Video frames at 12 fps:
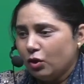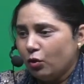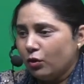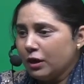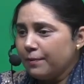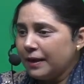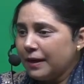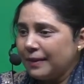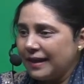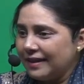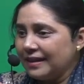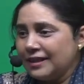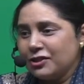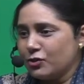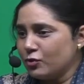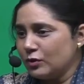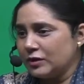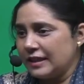और ये बड़ी भयानक चीज़
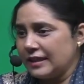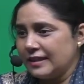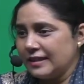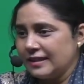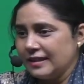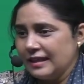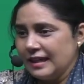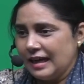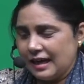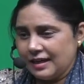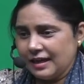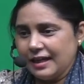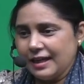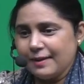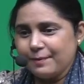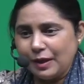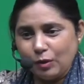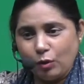होती है अगर ये एक
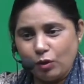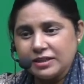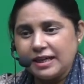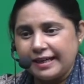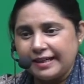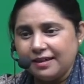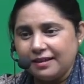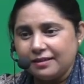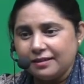बार हो जाए ना